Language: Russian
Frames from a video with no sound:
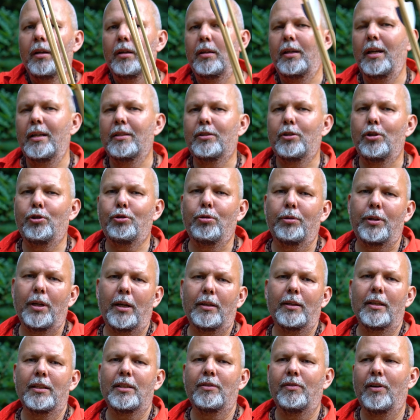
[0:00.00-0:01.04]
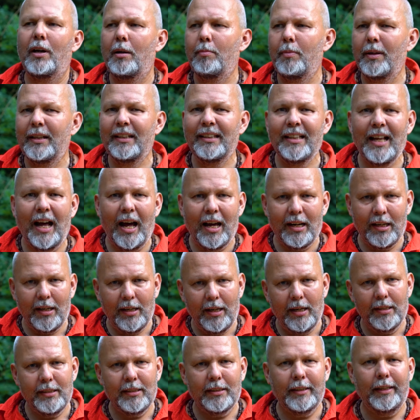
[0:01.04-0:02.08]
Есть еще так называемые
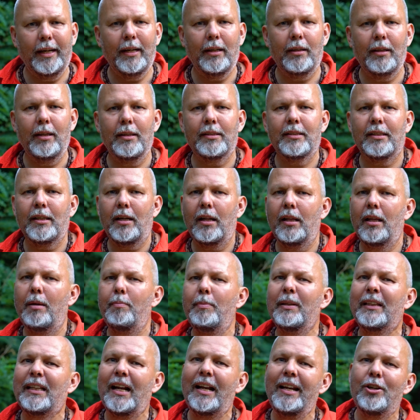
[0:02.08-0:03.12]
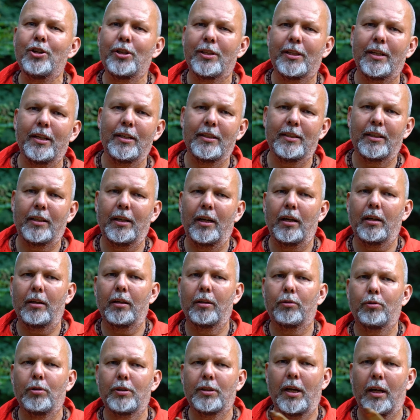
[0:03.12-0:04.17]
нарокострелы, цельнометаллические
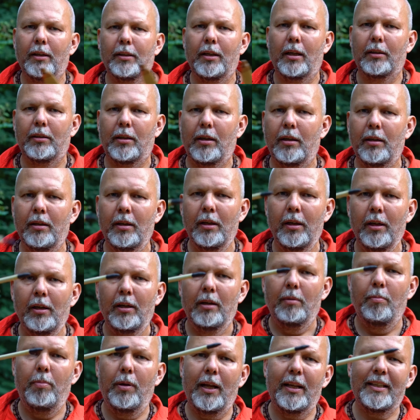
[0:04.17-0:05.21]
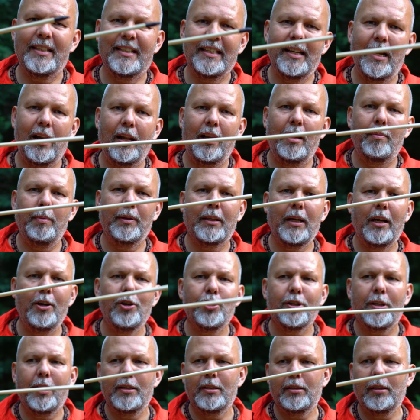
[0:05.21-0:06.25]
стрелы. То есть когда-то была цельная
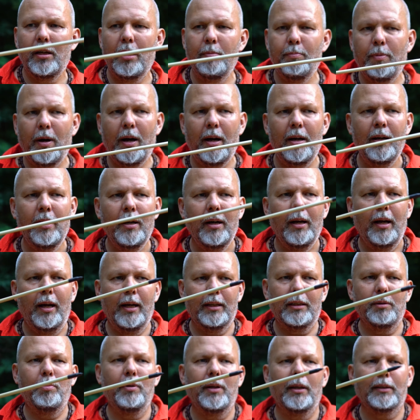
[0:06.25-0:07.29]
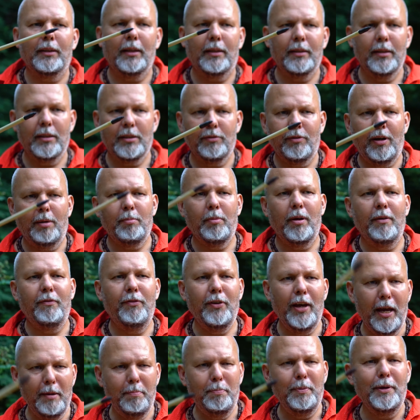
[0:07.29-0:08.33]
металлическая стрельба, это была так называемая
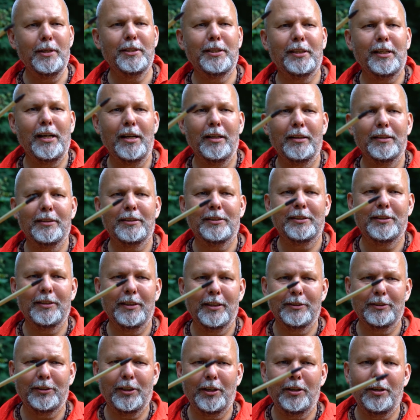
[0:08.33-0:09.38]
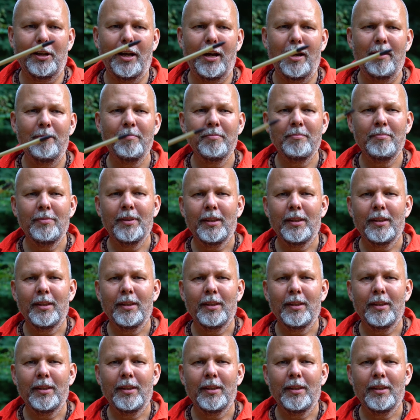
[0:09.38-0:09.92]
VIP-стрела, э,